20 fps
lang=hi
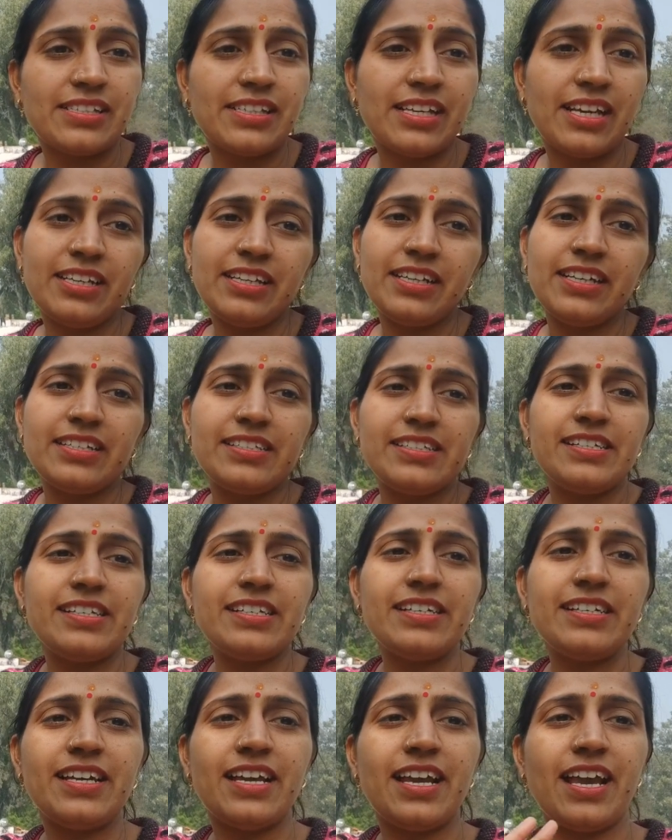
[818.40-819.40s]
चलिए जी
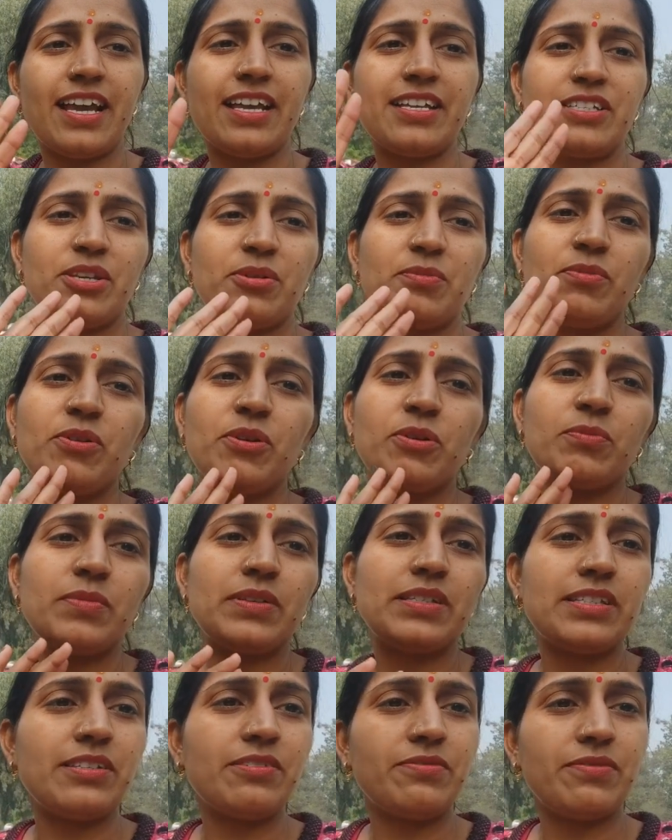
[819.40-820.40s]
आज के ब्लॉग
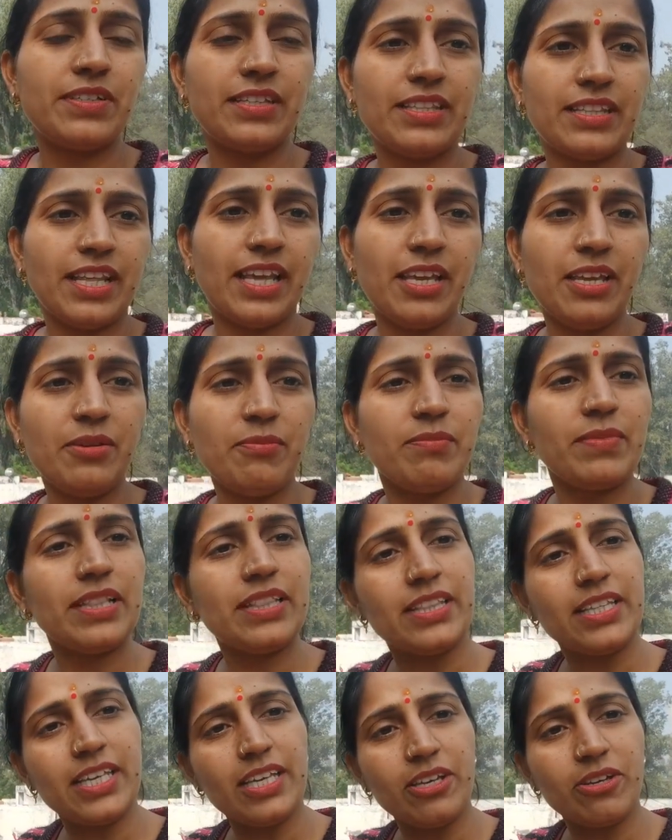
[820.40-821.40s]
में सिर्फ इतना ही
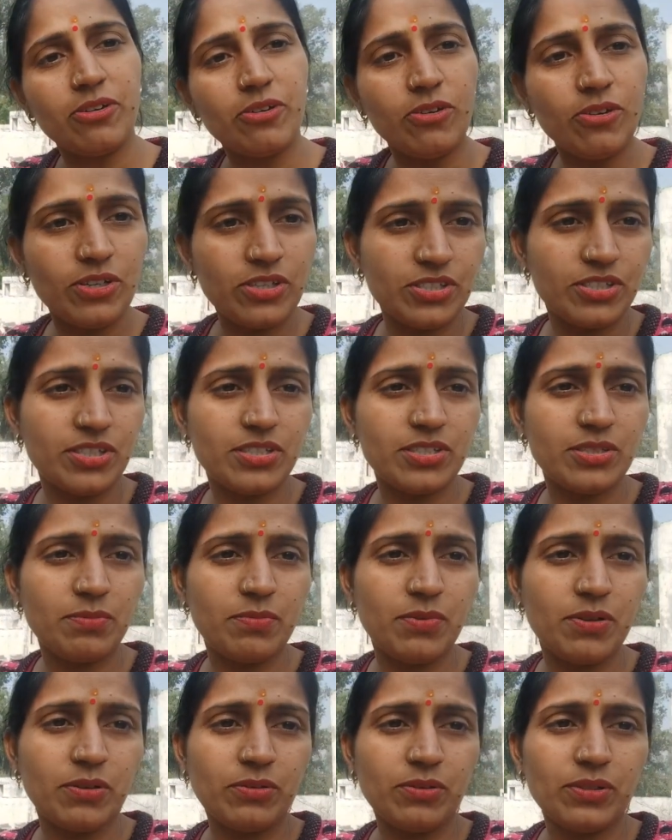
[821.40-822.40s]
मिलते हैं एक और अच्छे से
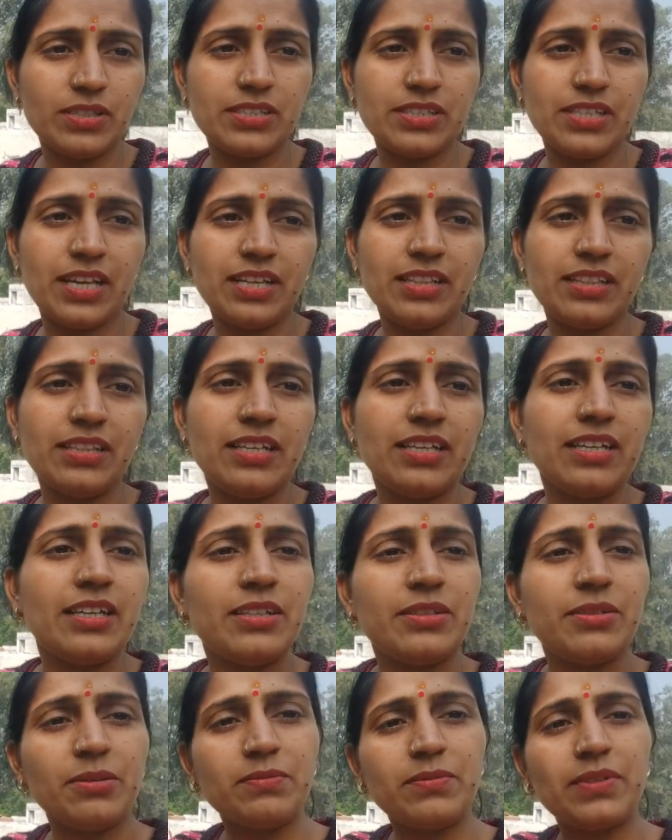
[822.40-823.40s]
ब्लॉग के साथ
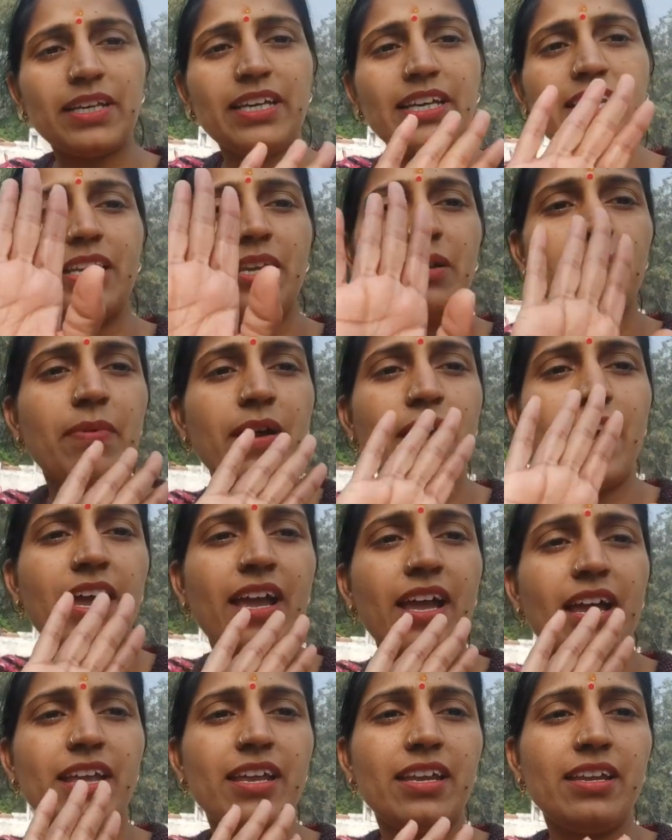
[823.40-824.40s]
तब तक के लिए
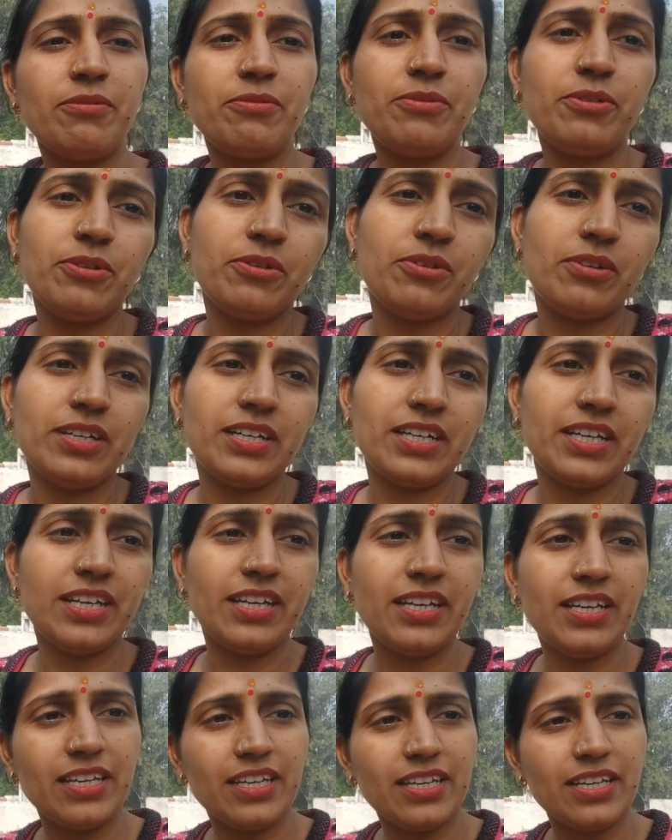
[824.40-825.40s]
बाय लव यू ऑल
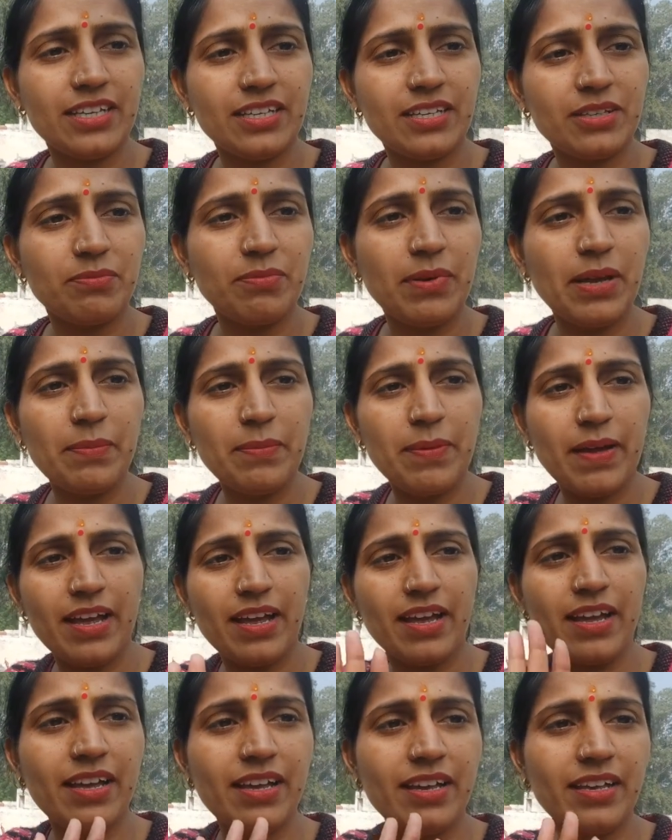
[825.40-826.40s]
टेक केयर बाय
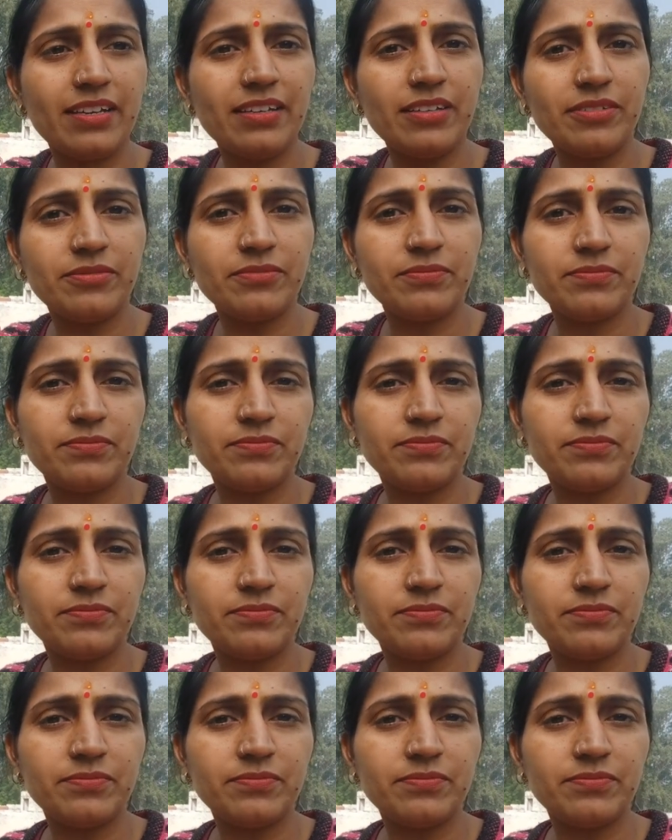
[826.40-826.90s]
बाय